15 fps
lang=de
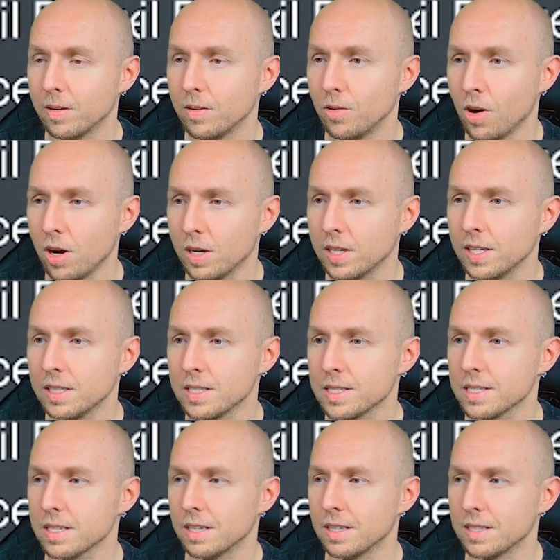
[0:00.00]

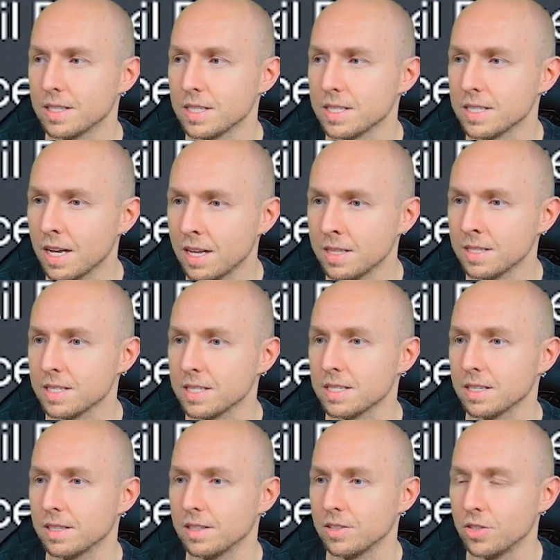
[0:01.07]
Rockets,
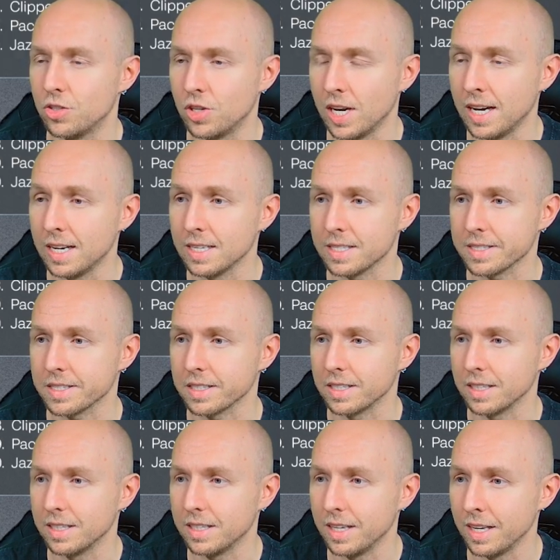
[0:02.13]
Suns, Jazz,
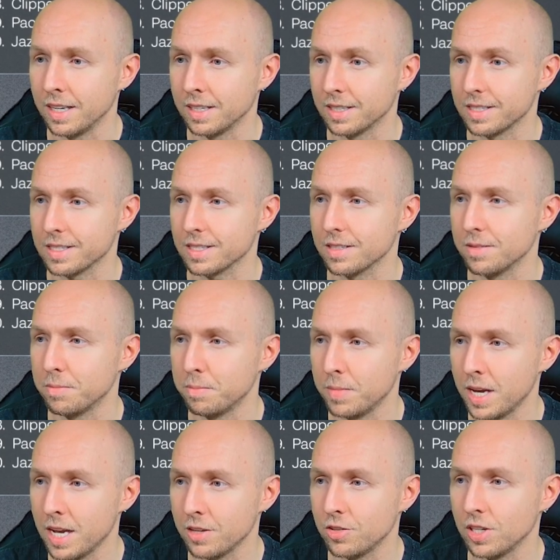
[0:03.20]
Kings,
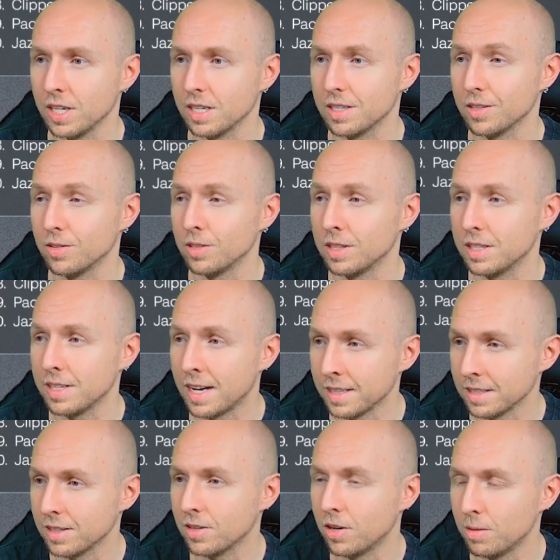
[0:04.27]
Magic und
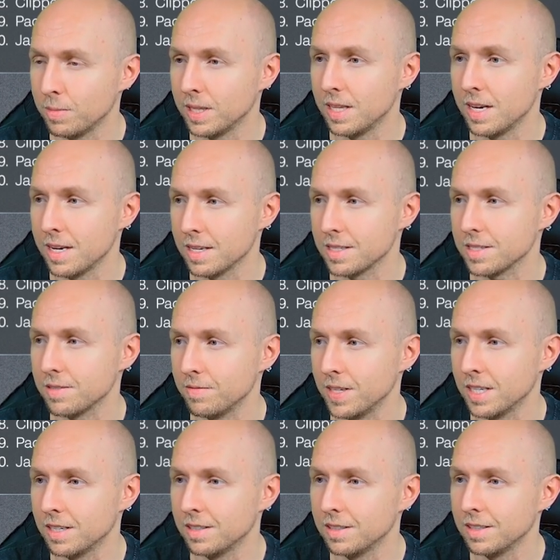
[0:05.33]
dann kommen erst
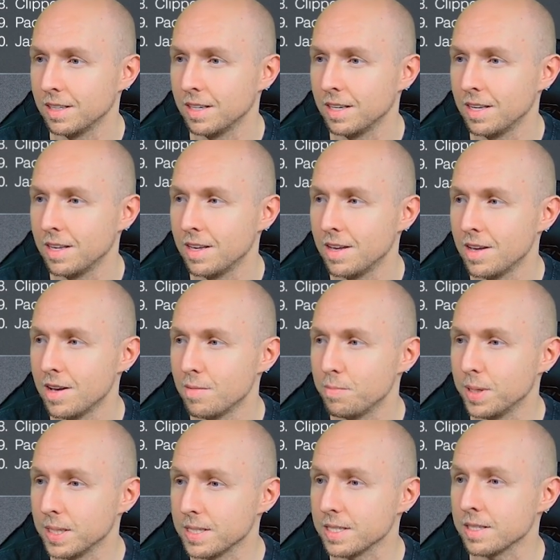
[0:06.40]
wir.
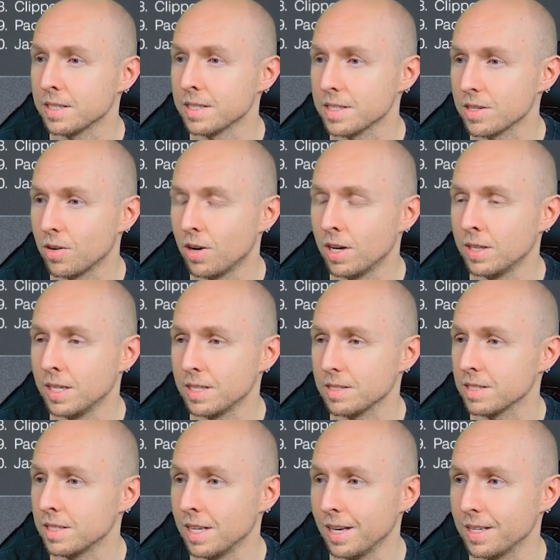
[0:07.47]
Pistons,
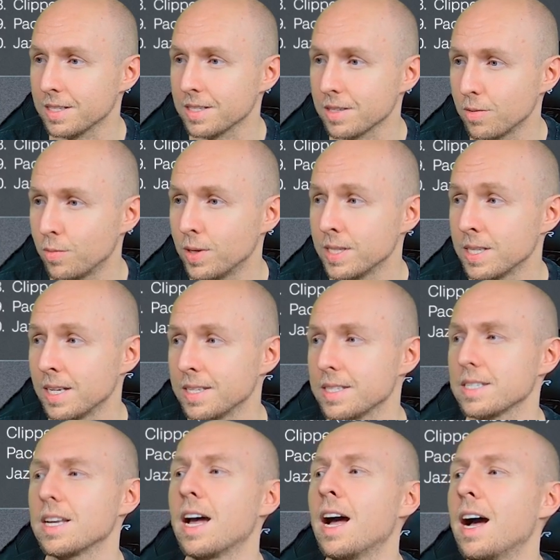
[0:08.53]
Hornets, Knicks,
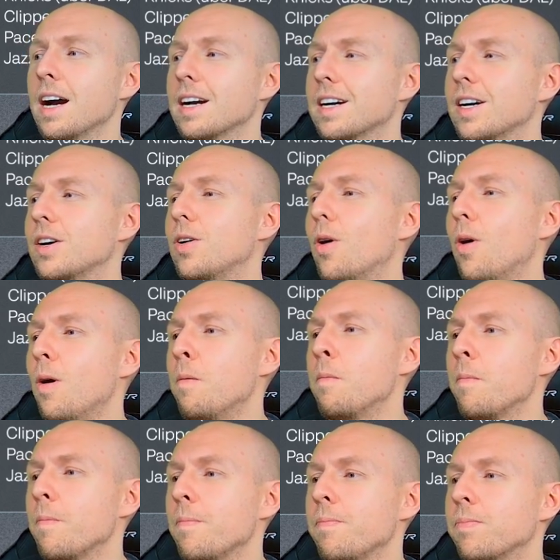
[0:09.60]
Wizards. Ach
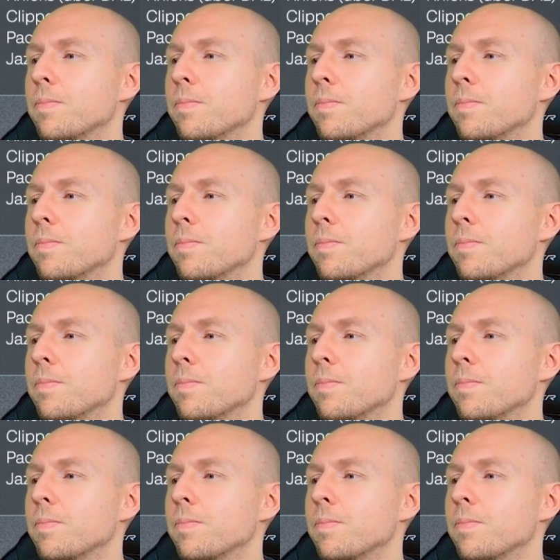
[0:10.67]
komm!